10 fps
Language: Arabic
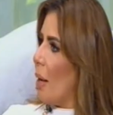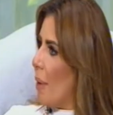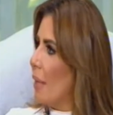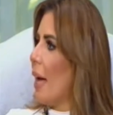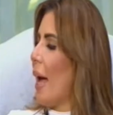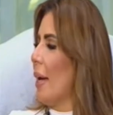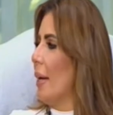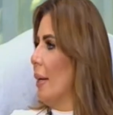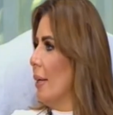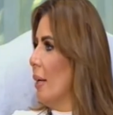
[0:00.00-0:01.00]
مع بعض
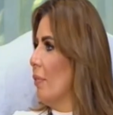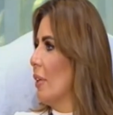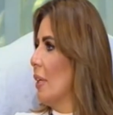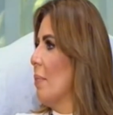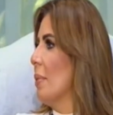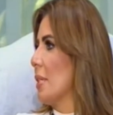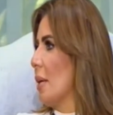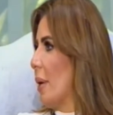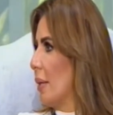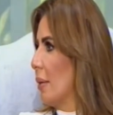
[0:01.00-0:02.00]
عائليا فتم بقى
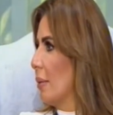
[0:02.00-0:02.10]
يعني اه